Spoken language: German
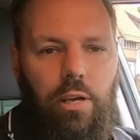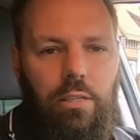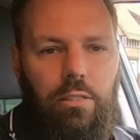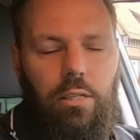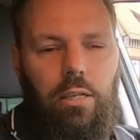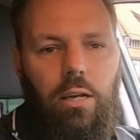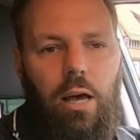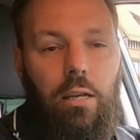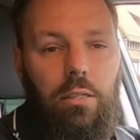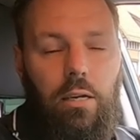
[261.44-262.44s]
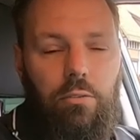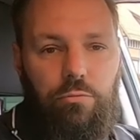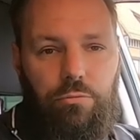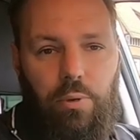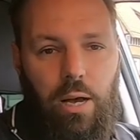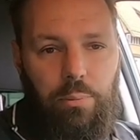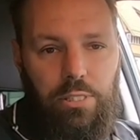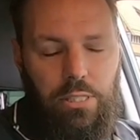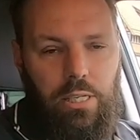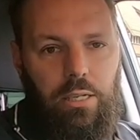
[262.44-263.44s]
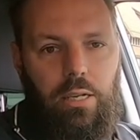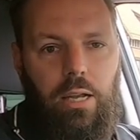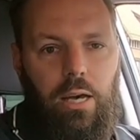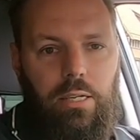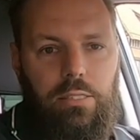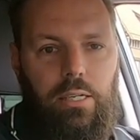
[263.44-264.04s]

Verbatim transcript: werden dann alle HPC-Lader